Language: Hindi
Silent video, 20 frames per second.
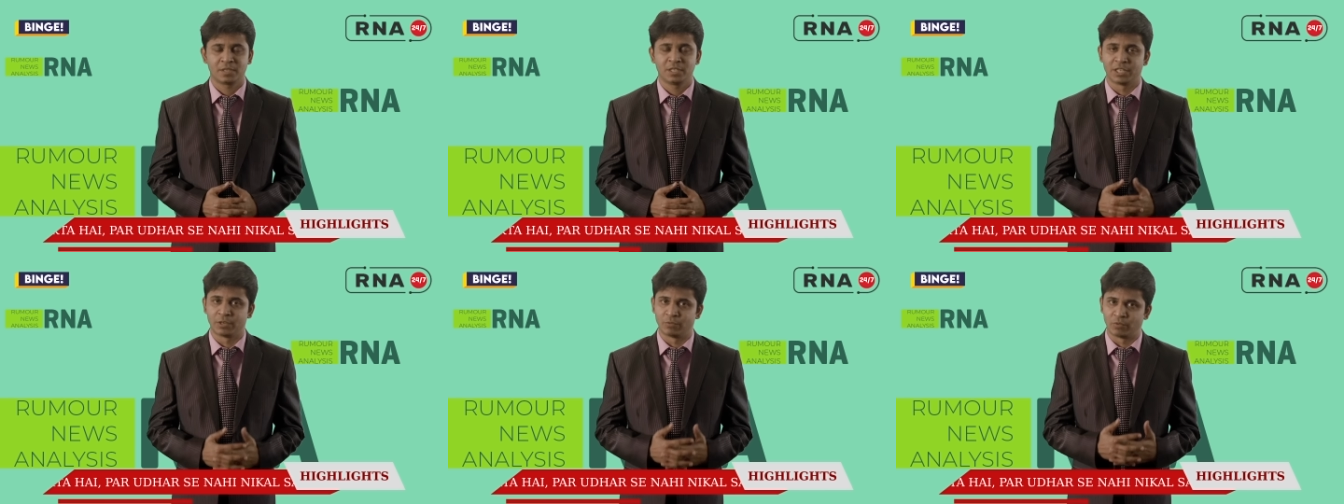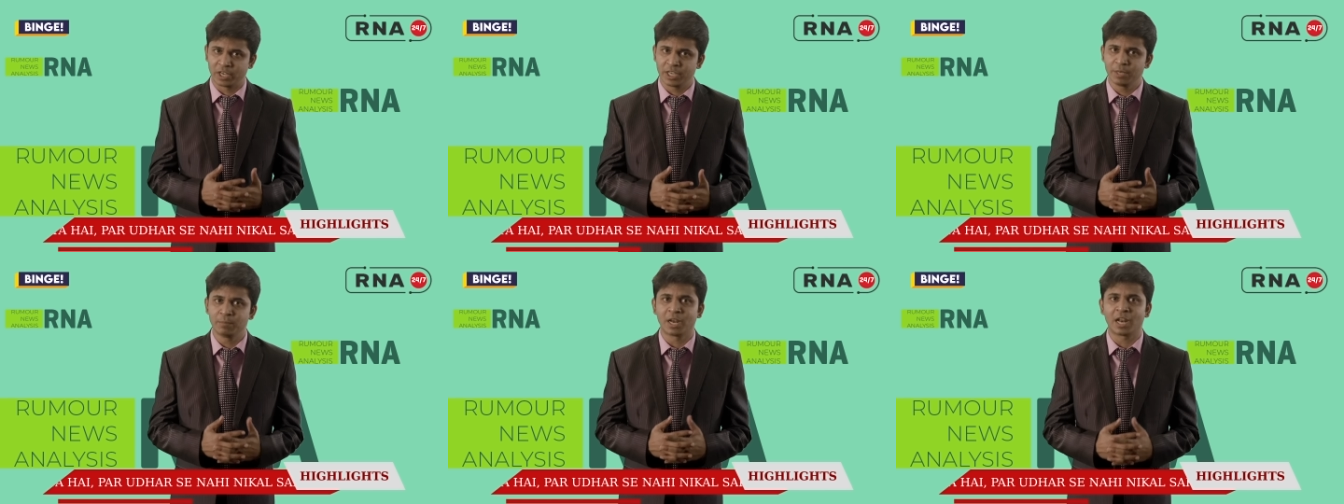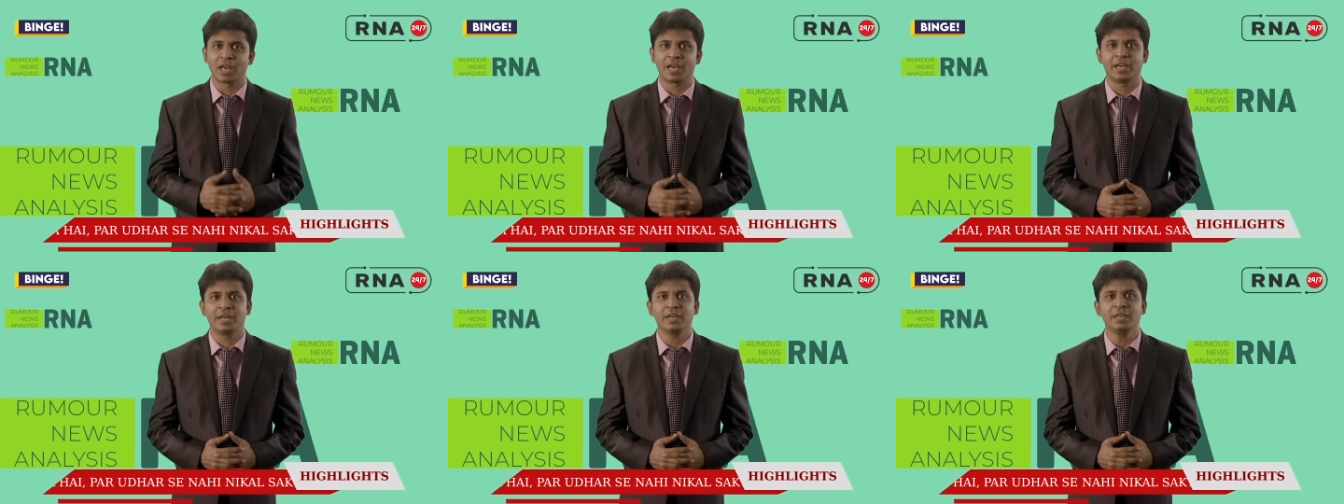ये वही
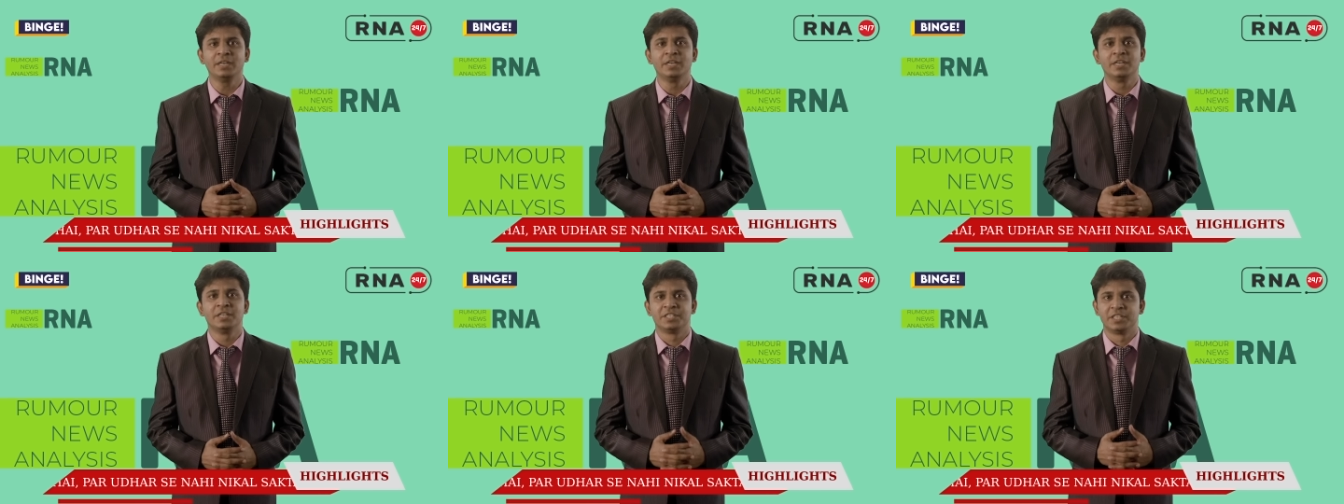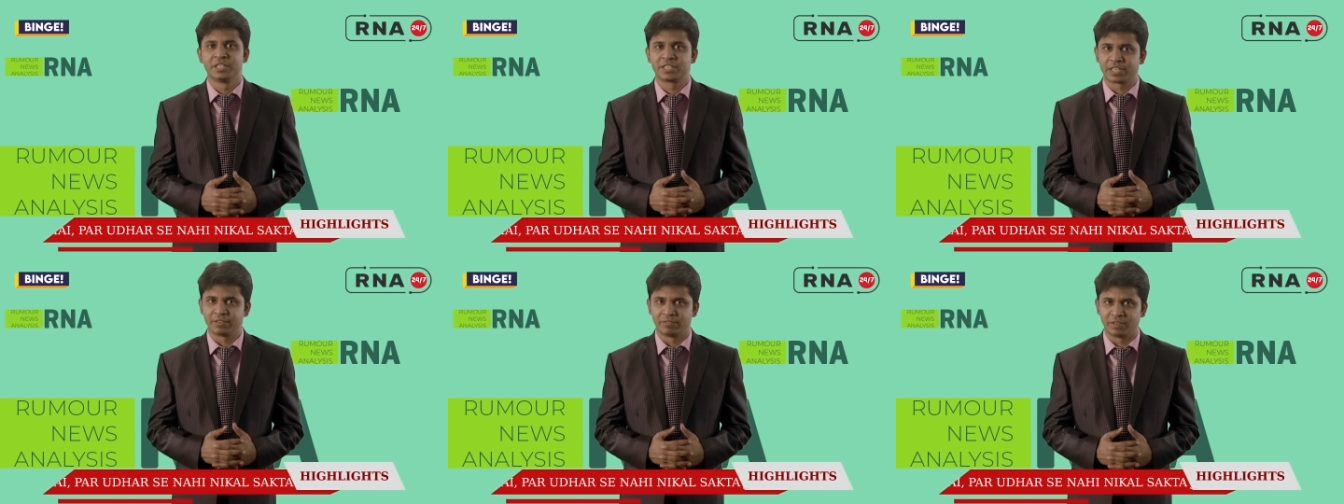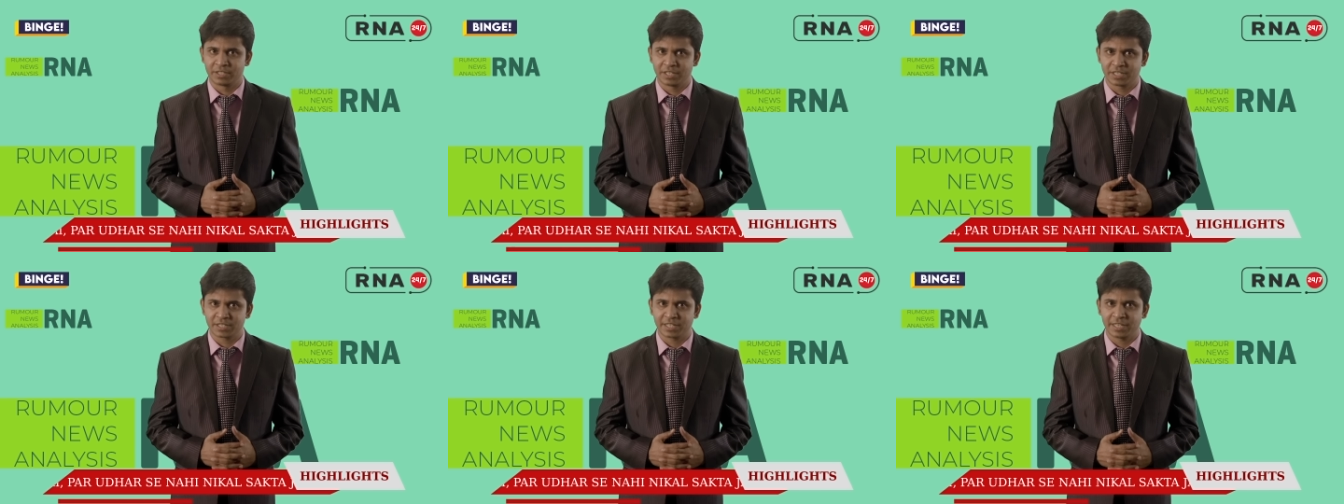बला है जिसकी
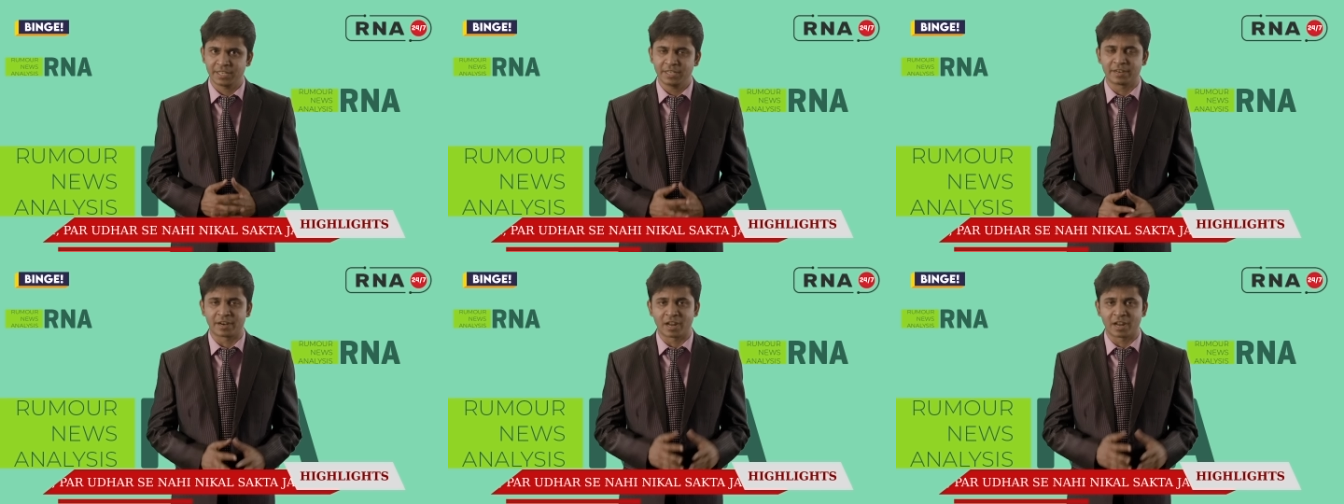वजह से